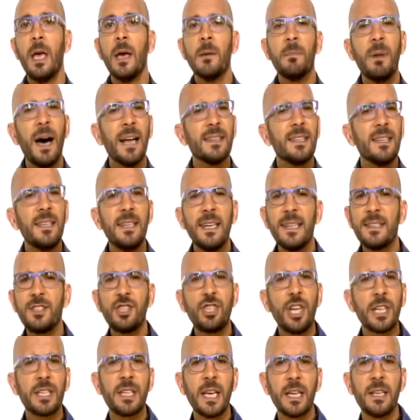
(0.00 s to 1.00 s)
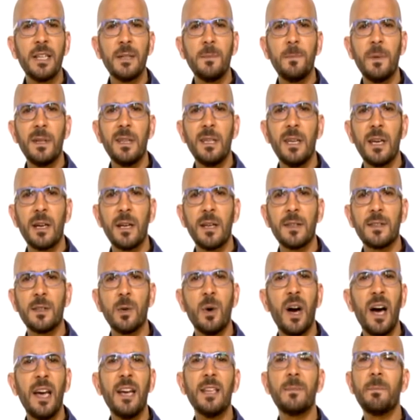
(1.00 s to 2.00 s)
بعض الناس شككت بالدراسة
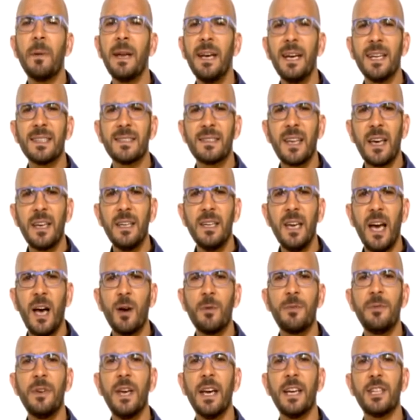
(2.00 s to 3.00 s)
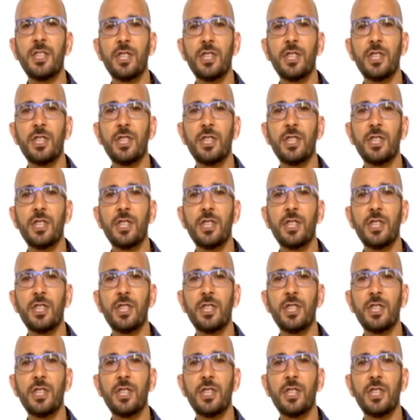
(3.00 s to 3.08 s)
وقالت منا صحيحة وفيها